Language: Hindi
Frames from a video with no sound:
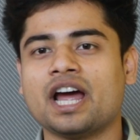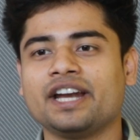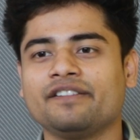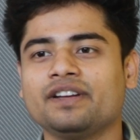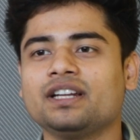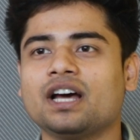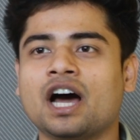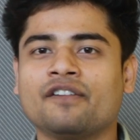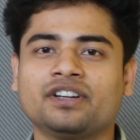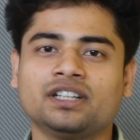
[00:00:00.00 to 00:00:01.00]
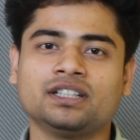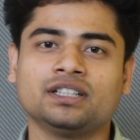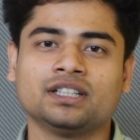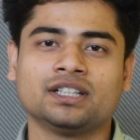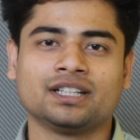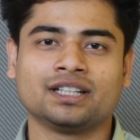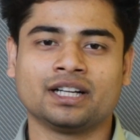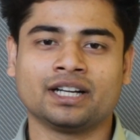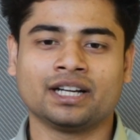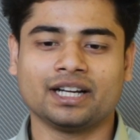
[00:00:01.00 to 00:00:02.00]
एंड इवन आफ्टर
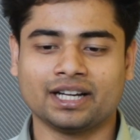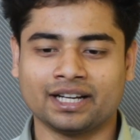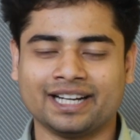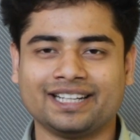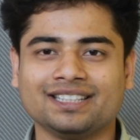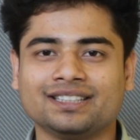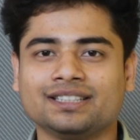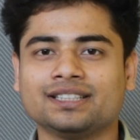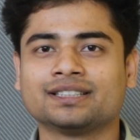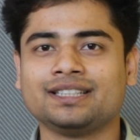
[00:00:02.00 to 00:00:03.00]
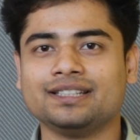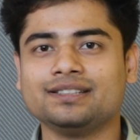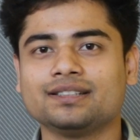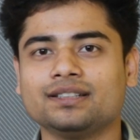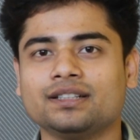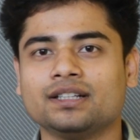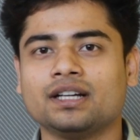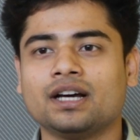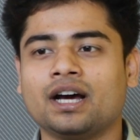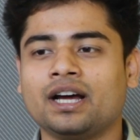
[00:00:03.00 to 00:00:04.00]
गेटिंग दिस स्किल्स
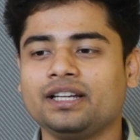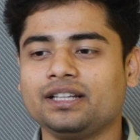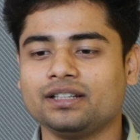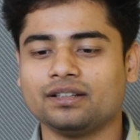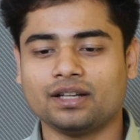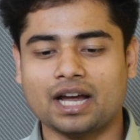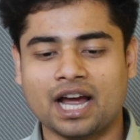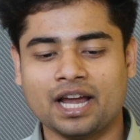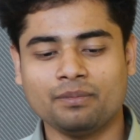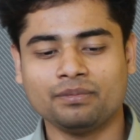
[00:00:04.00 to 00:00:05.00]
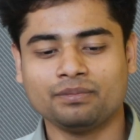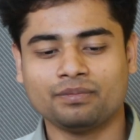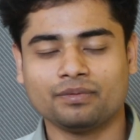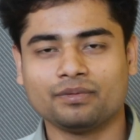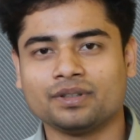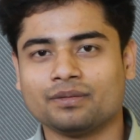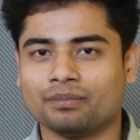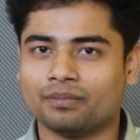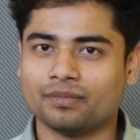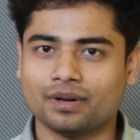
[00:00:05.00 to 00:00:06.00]
आई आई एम
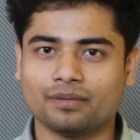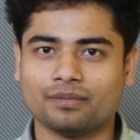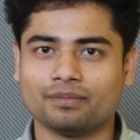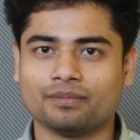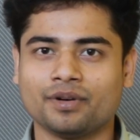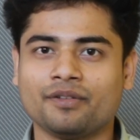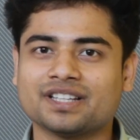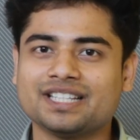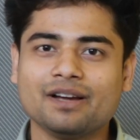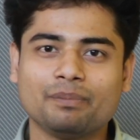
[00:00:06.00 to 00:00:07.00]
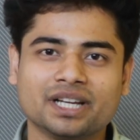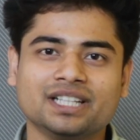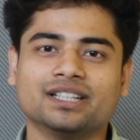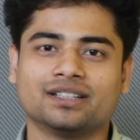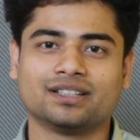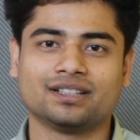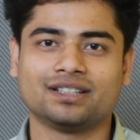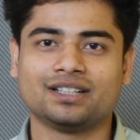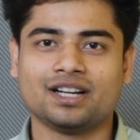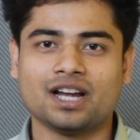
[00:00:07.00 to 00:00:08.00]
अ बिगिनर
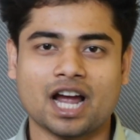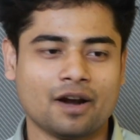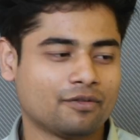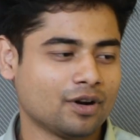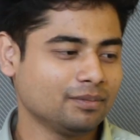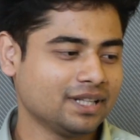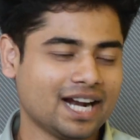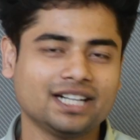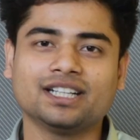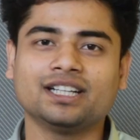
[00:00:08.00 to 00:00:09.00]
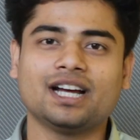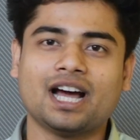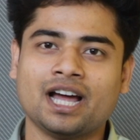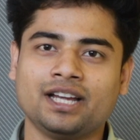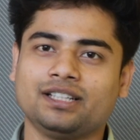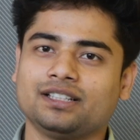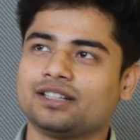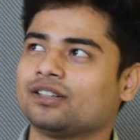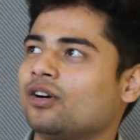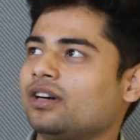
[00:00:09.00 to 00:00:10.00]
एंड फ्रॉम दैट आई
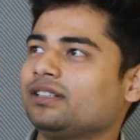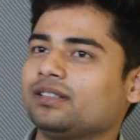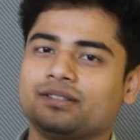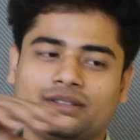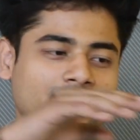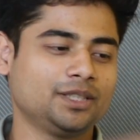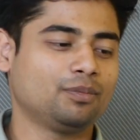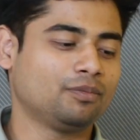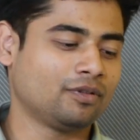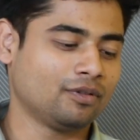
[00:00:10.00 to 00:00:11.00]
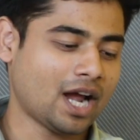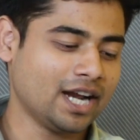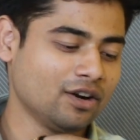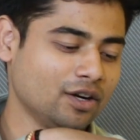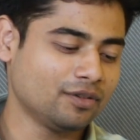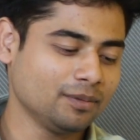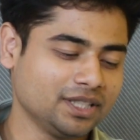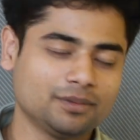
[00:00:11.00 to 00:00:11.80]
गॉट दिस आई गॉट फ्रॉम